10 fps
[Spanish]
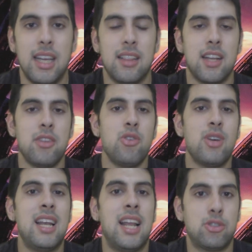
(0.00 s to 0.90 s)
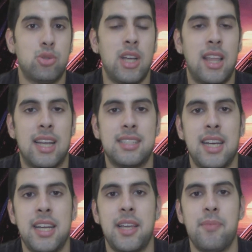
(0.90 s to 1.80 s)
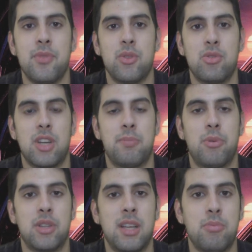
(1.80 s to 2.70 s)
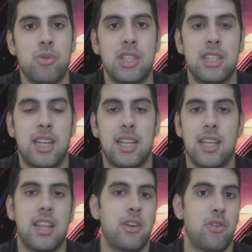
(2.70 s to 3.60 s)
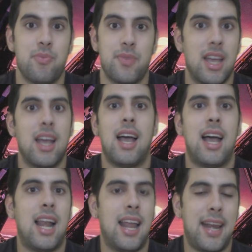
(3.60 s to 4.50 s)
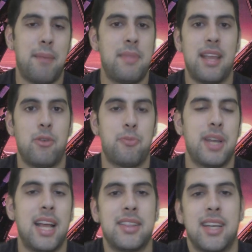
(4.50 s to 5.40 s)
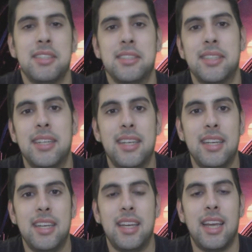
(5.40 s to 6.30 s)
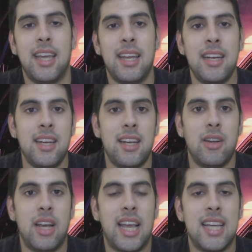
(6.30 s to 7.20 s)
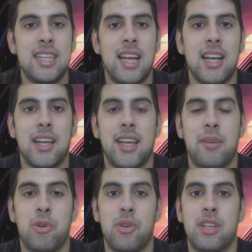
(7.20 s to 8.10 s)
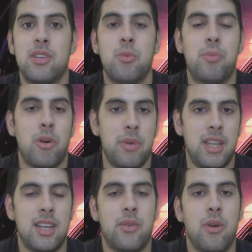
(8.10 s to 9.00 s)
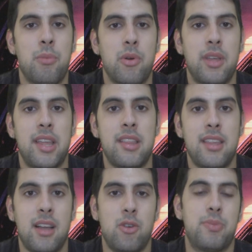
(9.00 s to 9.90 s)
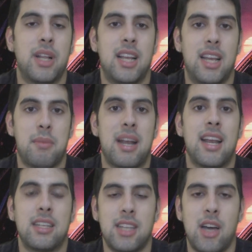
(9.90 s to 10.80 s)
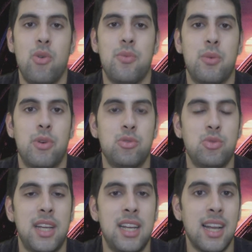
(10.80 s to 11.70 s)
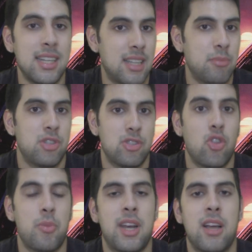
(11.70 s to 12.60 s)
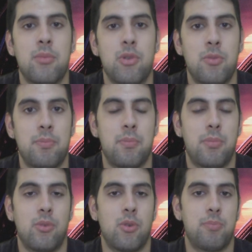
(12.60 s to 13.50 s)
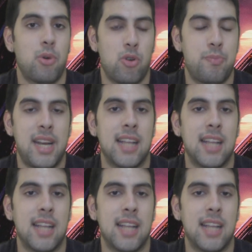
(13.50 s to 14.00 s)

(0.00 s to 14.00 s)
entrando en lo que es la historia de la serie, nos transporta, pues ya, digo, a la era de los piratas, en la isla que, bueno, es New Providence, la nueva Providencia, los piratas la llaman Nassau, y bueno, es una isla que está, pues eso, dominada por por los